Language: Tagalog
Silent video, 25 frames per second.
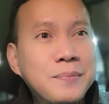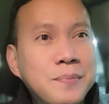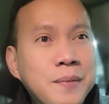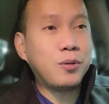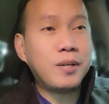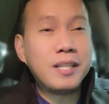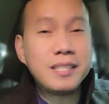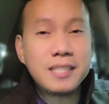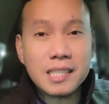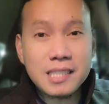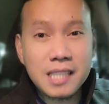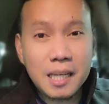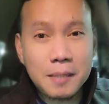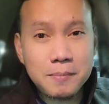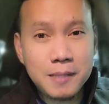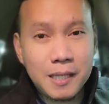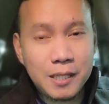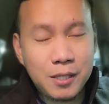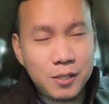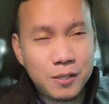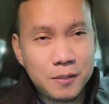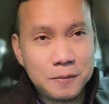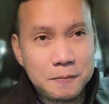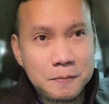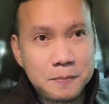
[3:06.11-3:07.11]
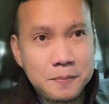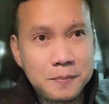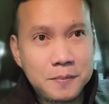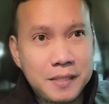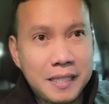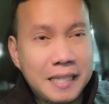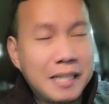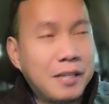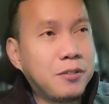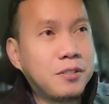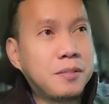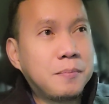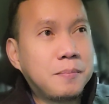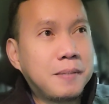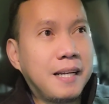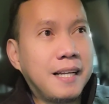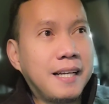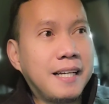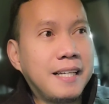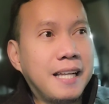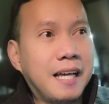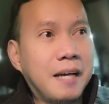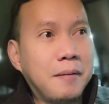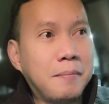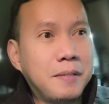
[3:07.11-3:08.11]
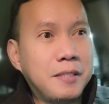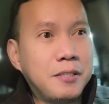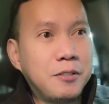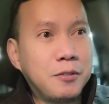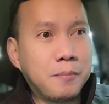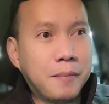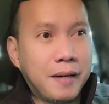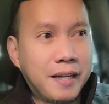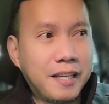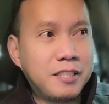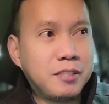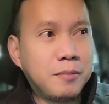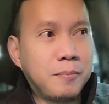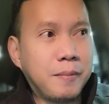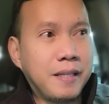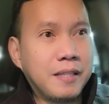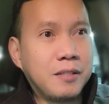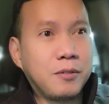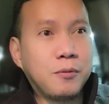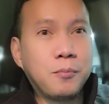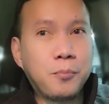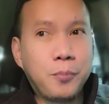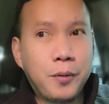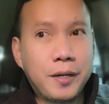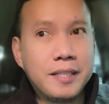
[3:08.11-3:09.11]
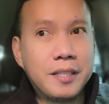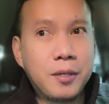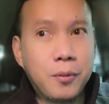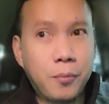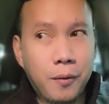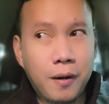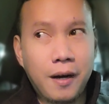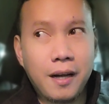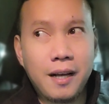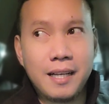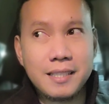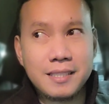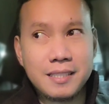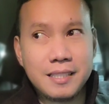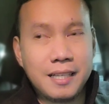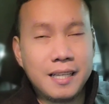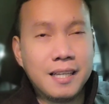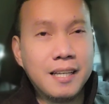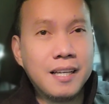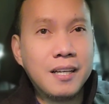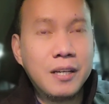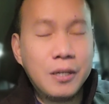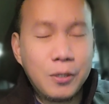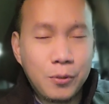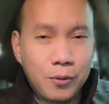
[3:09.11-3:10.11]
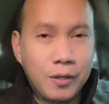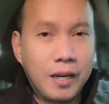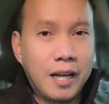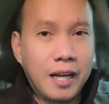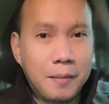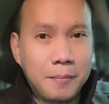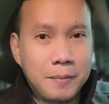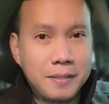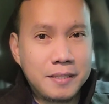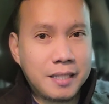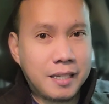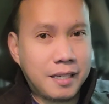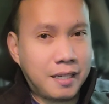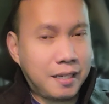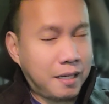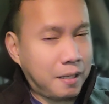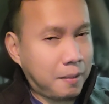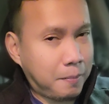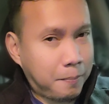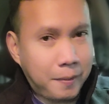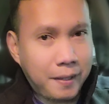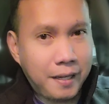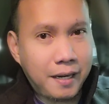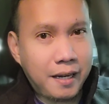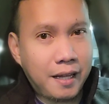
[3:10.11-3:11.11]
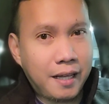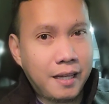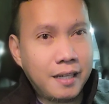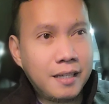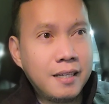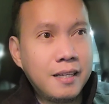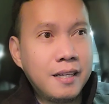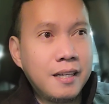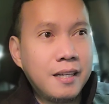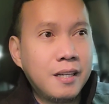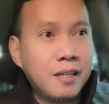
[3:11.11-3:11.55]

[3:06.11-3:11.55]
During sa time na yon, pinausap talaga namin yung management kung pwede wag kasi kulang kami sa pera.